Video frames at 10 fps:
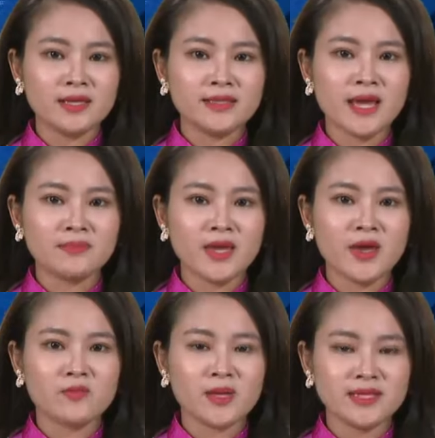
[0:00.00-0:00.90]
giảm nghèo
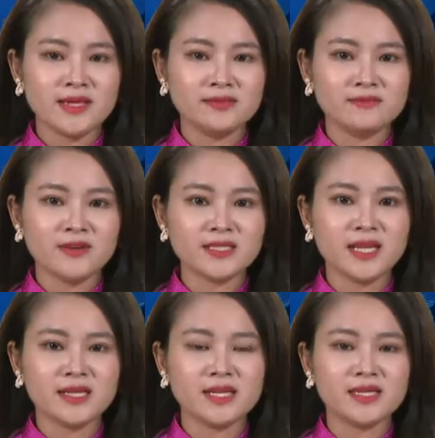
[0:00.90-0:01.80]
bền vững, phát
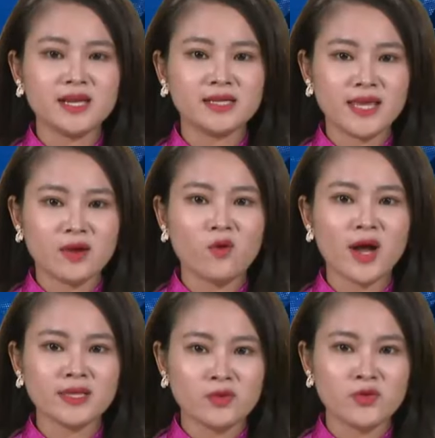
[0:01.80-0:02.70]
triển lĩnh vực văn hóa
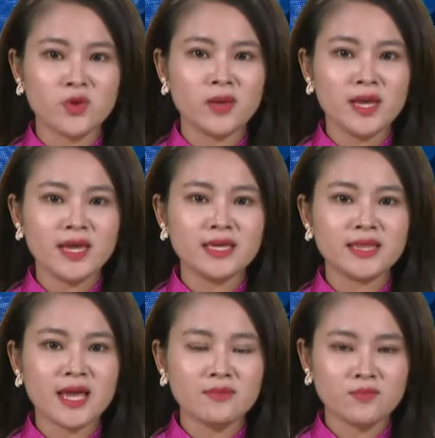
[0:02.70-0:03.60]
giáo dục, y
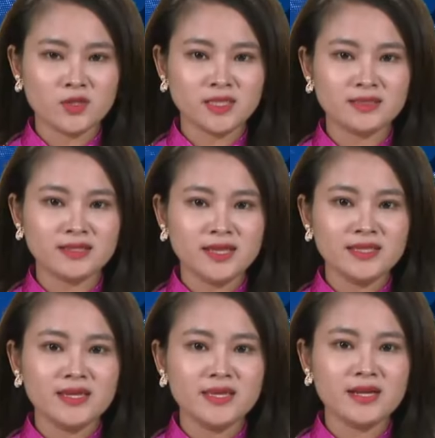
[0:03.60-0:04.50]
tế môi trường,
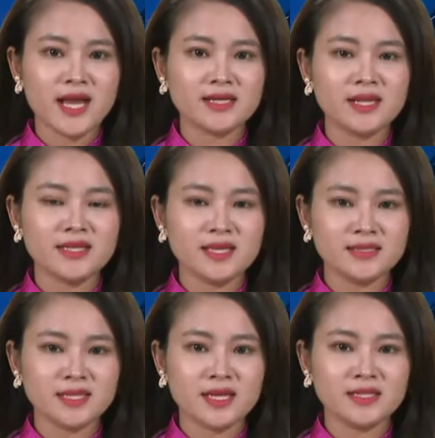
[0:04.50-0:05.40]
giữ vững an ninh chính
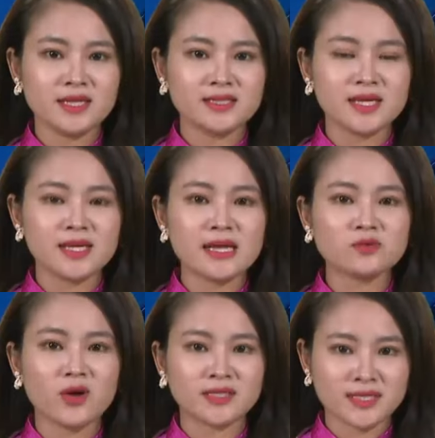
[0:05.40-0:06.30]
trị, trật tự an
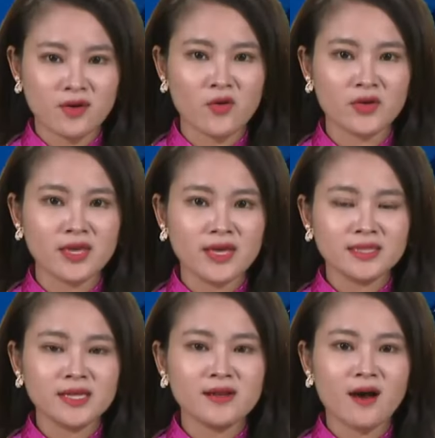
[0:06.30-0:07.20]
toàn xã hội,
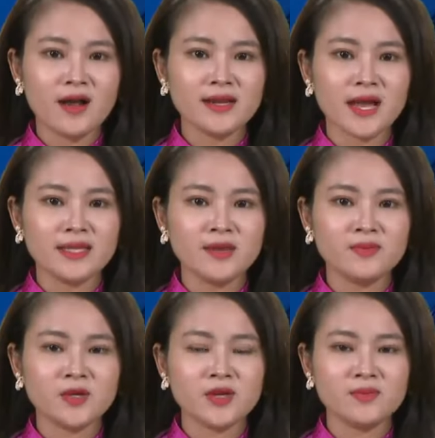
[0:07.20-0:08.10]
từ đó đã giúp
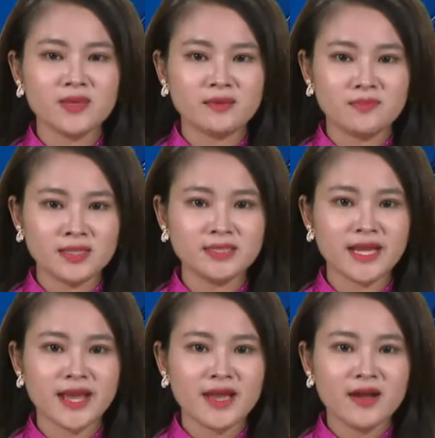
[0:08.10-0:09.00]
cho nông dân Bến
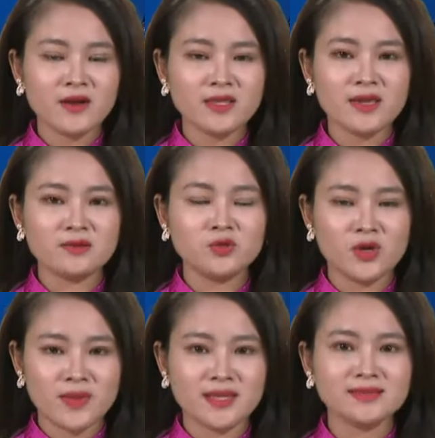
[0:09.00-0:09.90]
Tre có nhiều chuyển
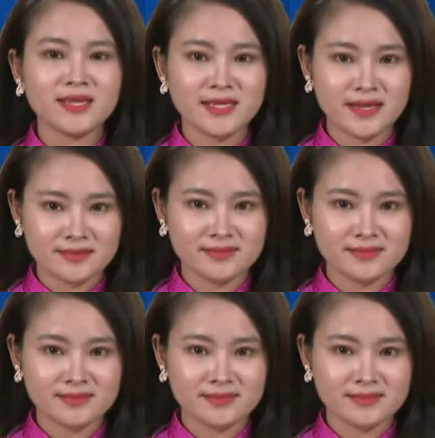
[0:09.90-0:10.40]
biến tích cực.